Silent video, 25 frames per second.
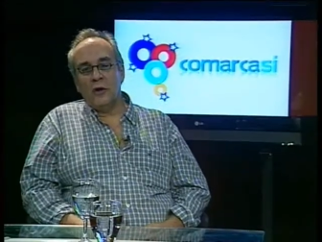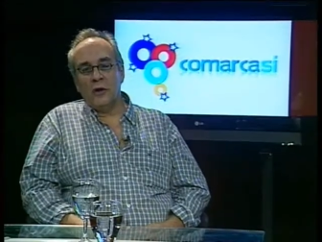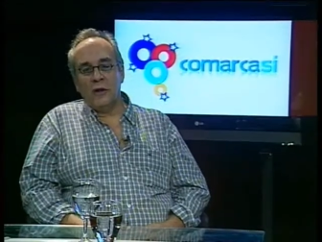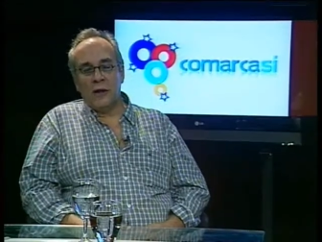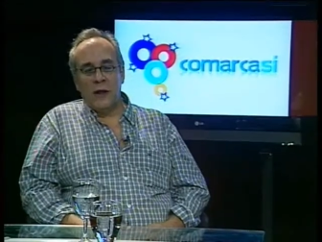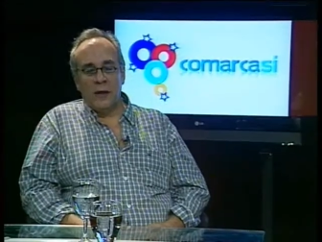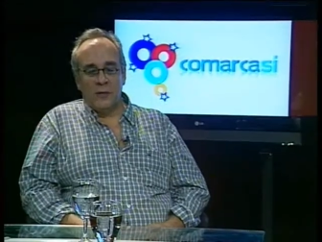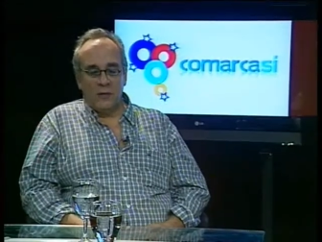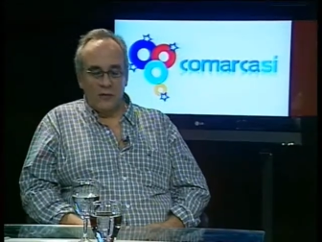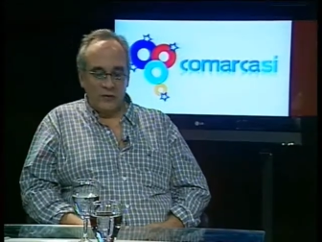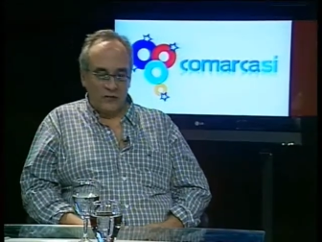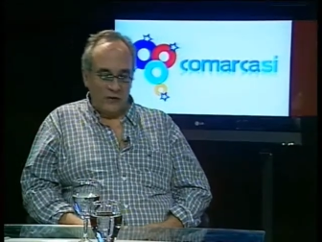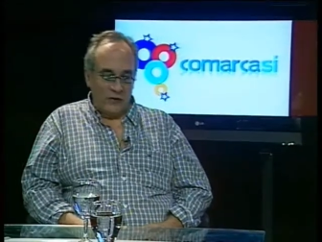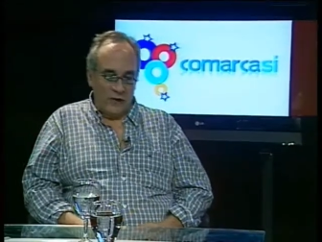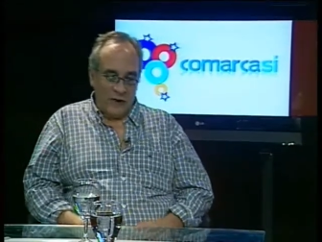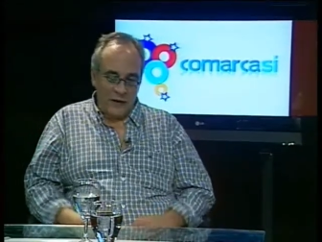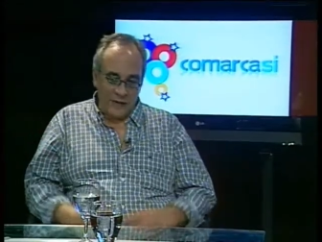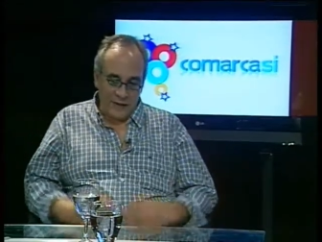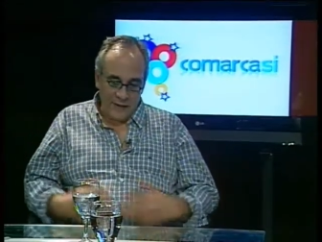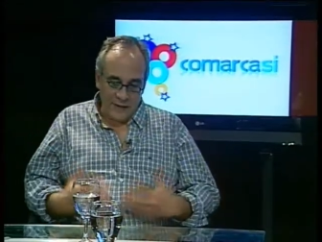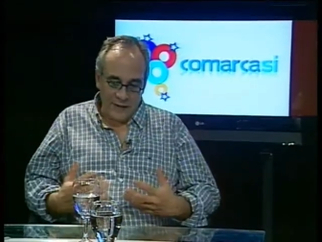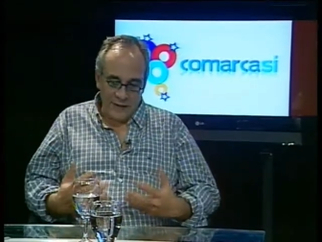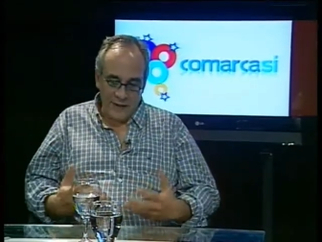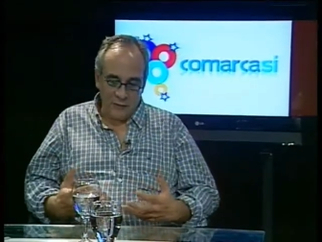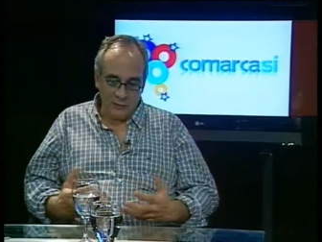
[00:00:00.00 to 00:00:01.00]
digamos,
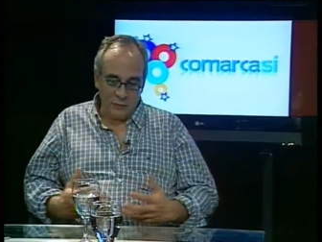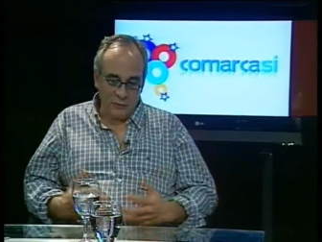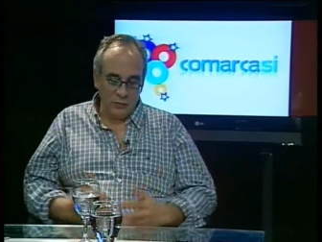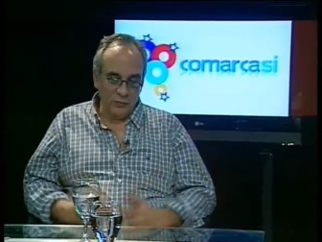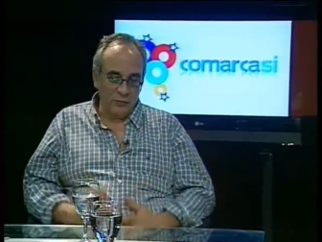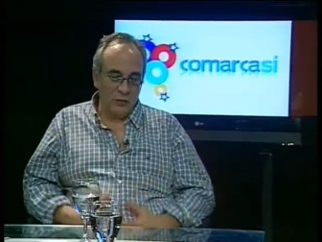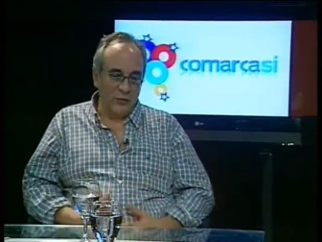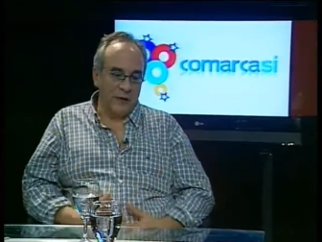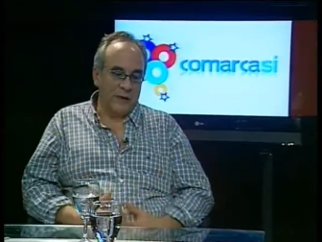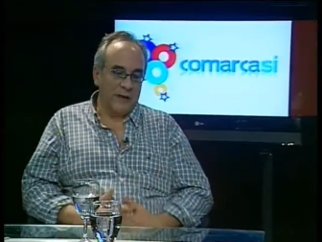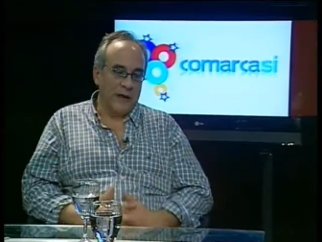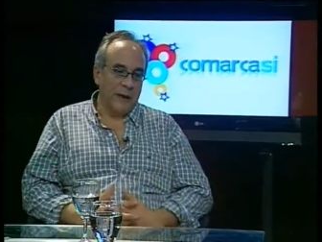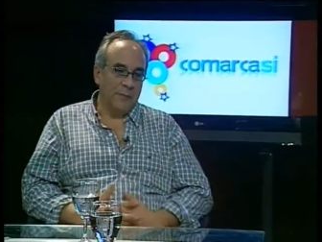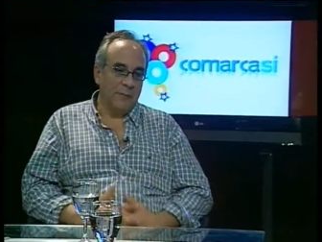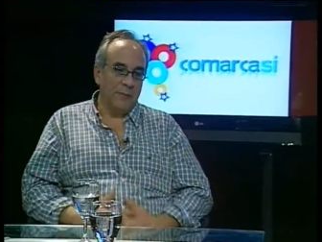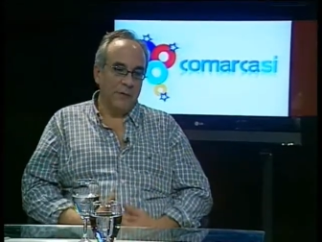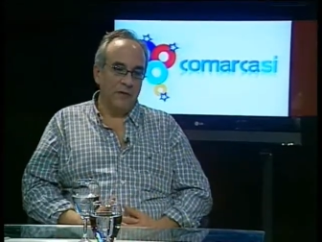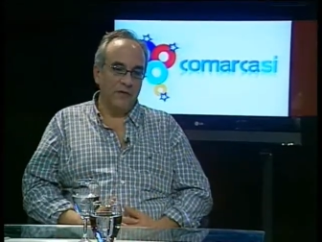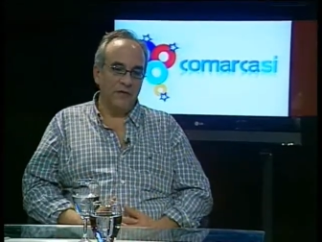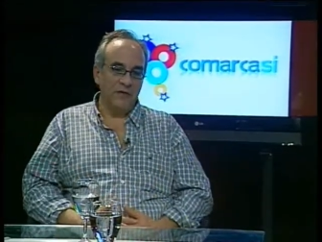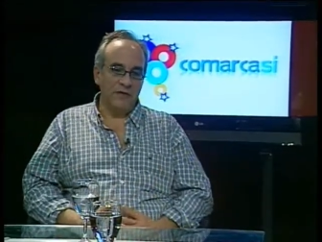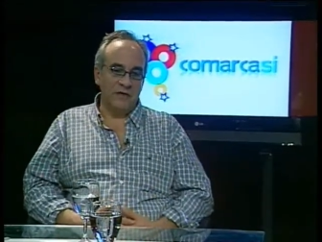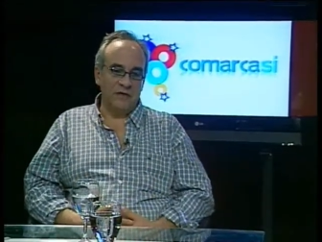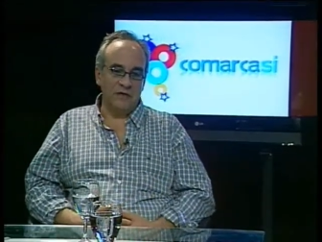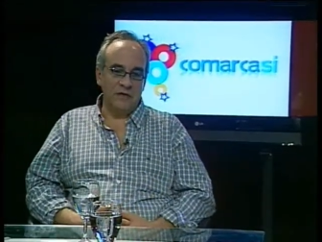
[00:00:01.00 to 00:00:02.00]
desde, el punto de vista
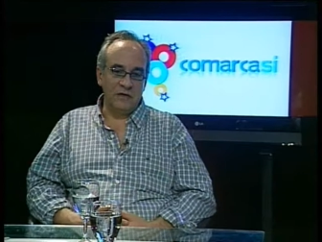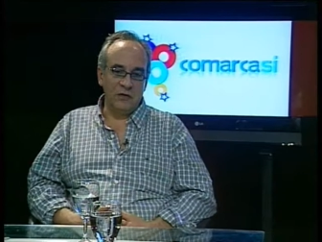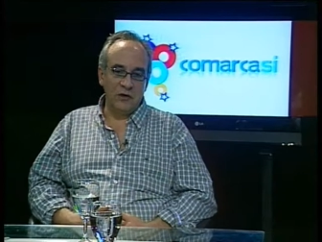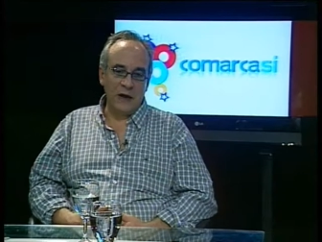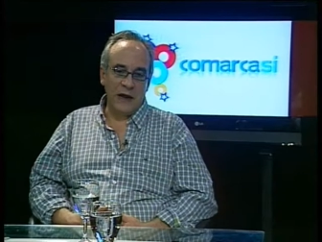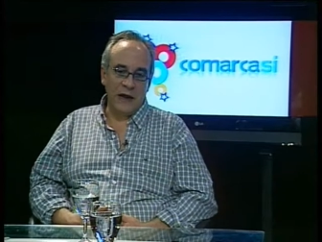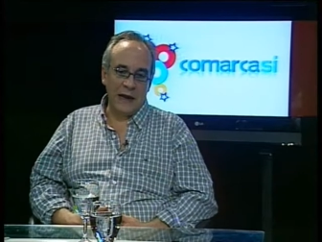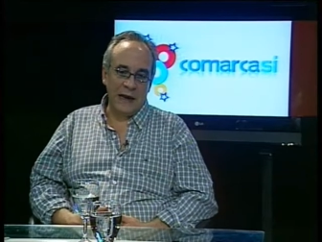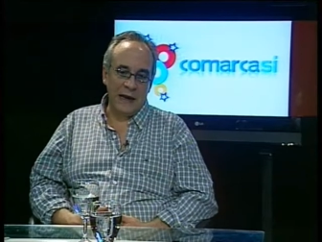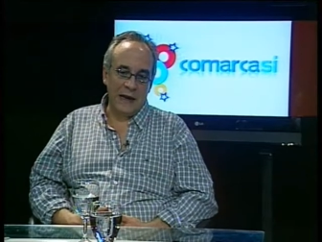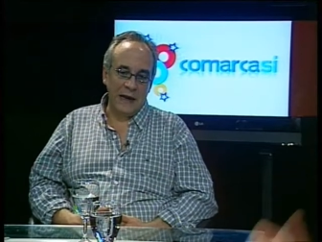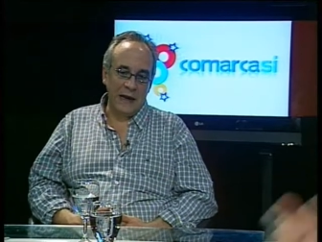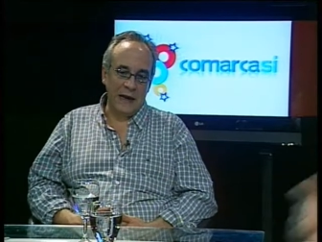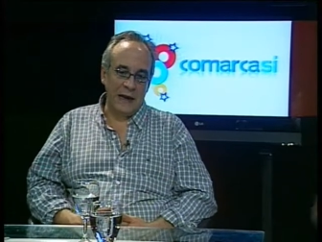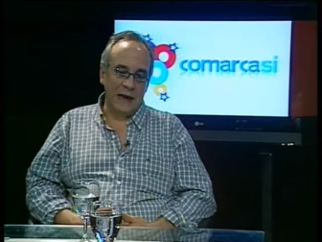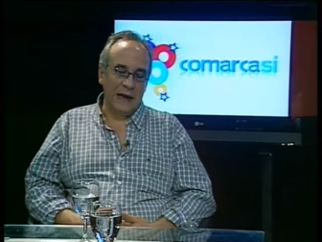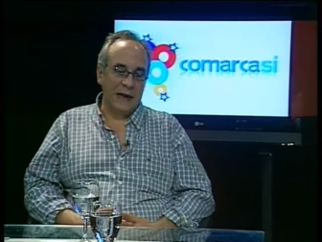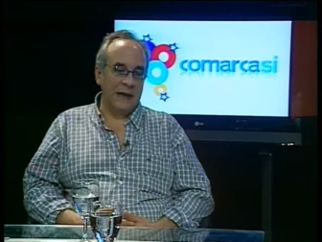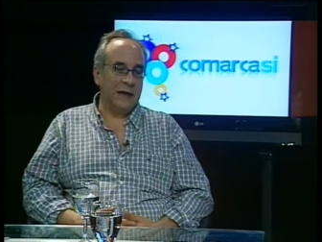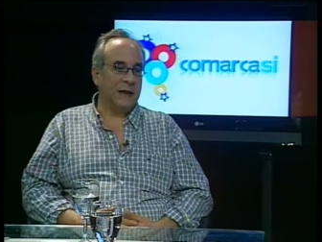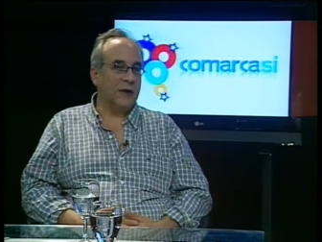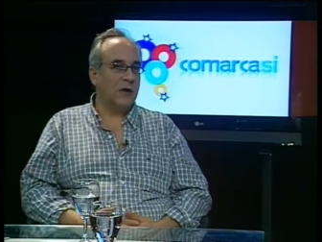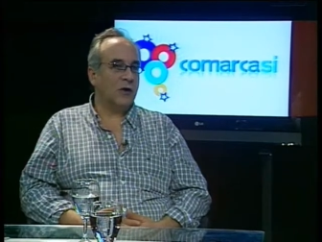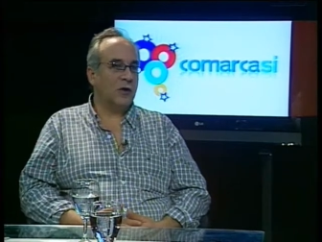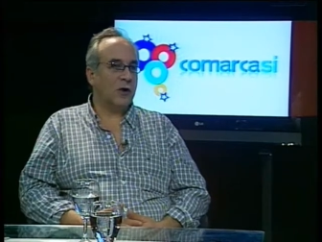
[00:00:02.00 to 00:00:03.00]
profesional
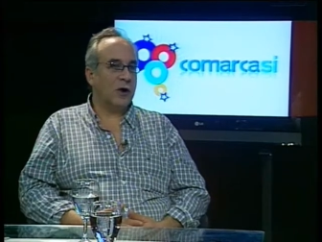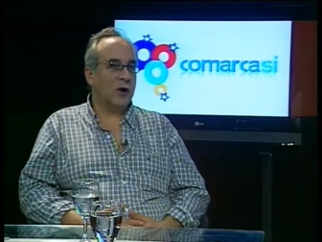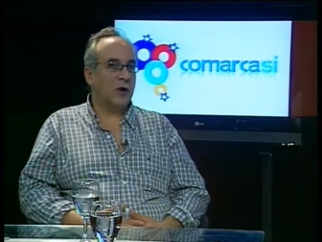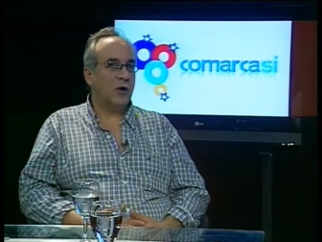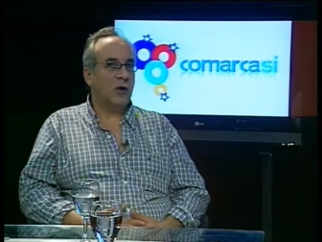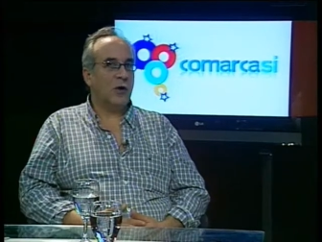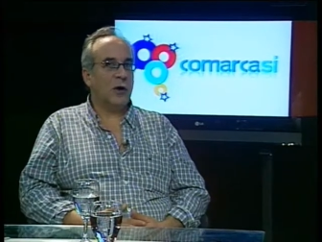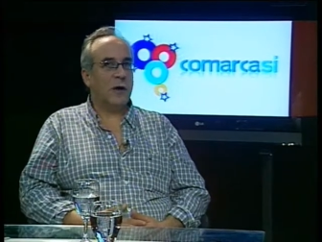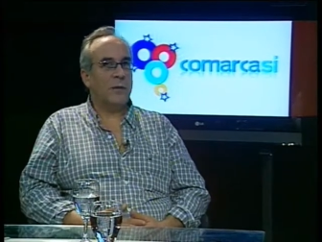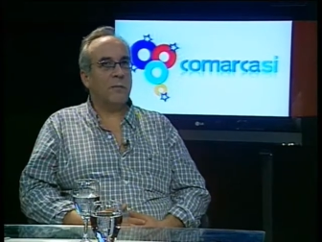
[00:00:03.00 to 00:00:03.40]
y teórico,